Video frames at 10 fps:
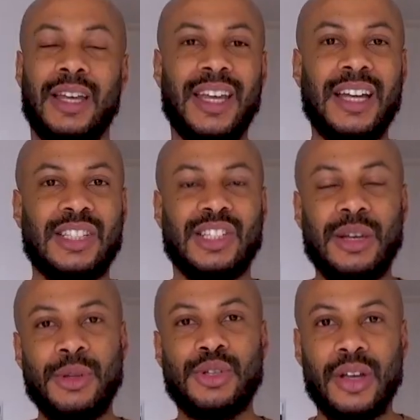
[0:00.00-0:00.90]
Gars, si
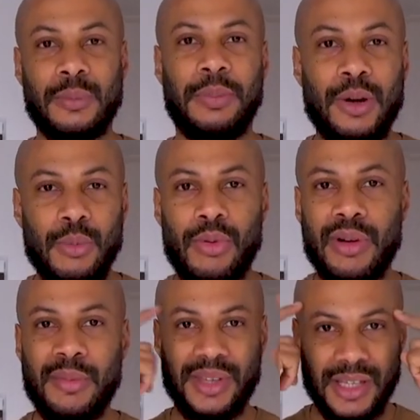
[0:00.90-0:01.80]
jamais tu règles pas le
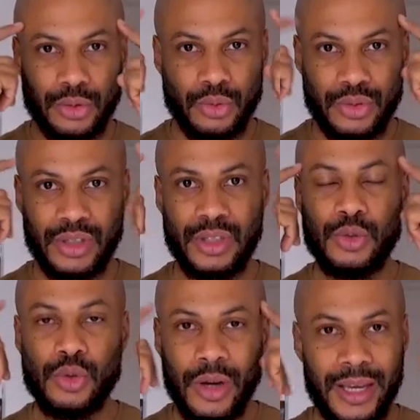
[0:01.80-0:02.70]
problème qu'il y a entre tes
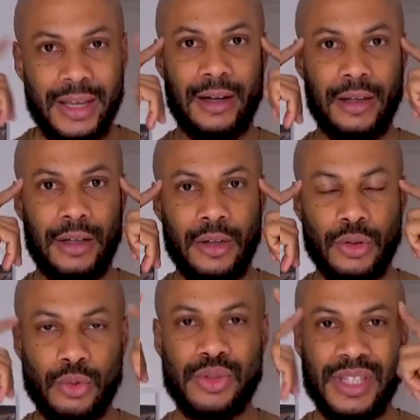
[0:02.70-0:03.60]
deux oreilles là,
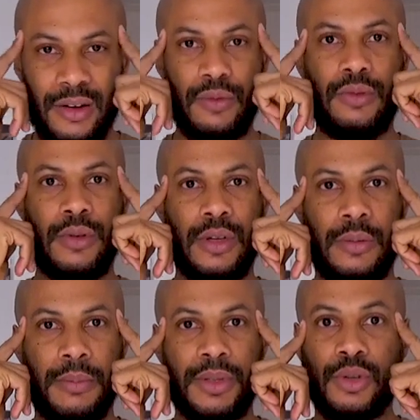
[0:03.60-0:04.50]
ton cerveau,
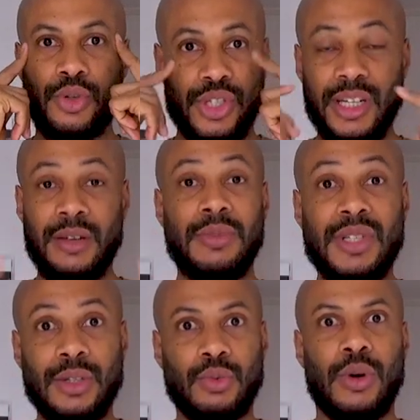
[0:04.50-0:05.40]
parce que quand je dis l'ennemi
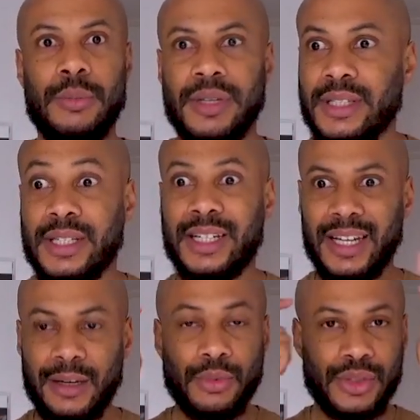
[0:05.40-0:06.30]
c'est toi, bah, c'est
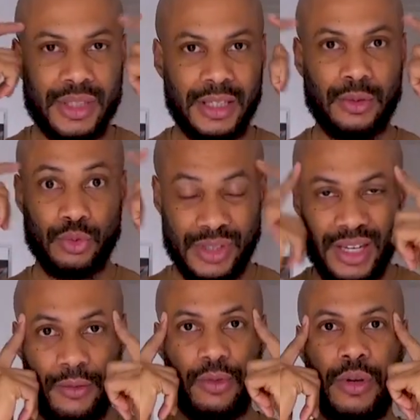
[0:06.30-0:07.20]
clairement ce qu'il y a dans ton
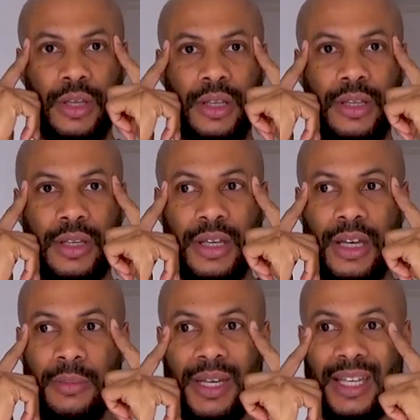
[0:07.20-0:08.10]
cerveau.
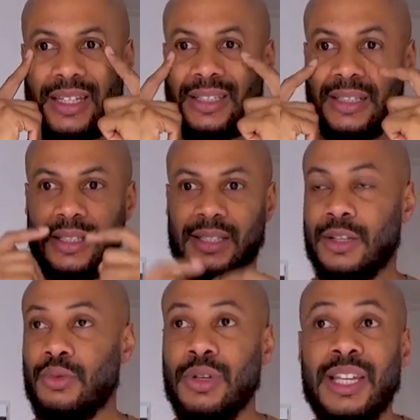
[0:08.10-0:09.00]
Eh bien gars,
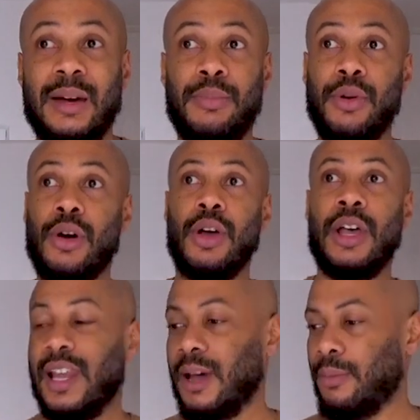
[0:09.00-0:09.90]
c'est cuit. La peur,
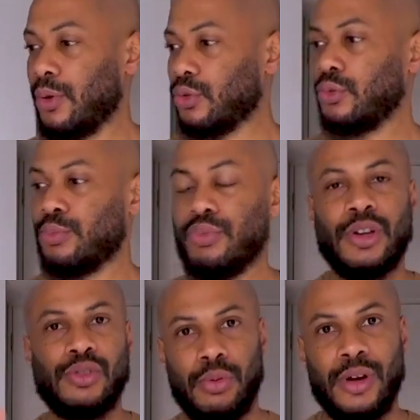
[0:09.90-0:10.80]
la peur de
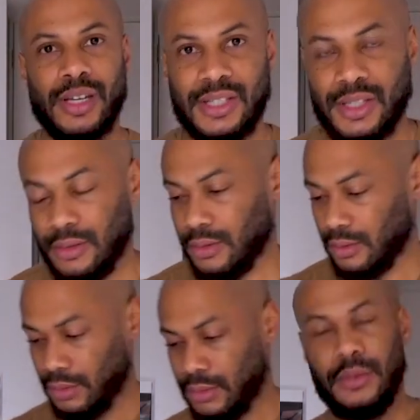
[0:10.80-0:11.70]
pourquoi tu procrastines,
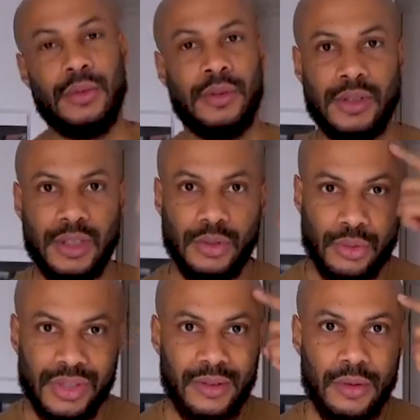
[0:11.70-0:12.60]
c'est dans
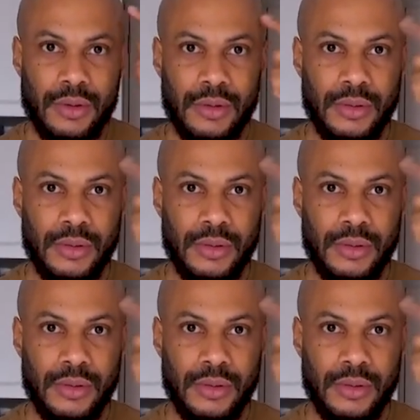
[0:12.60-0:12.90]
ton cerveau.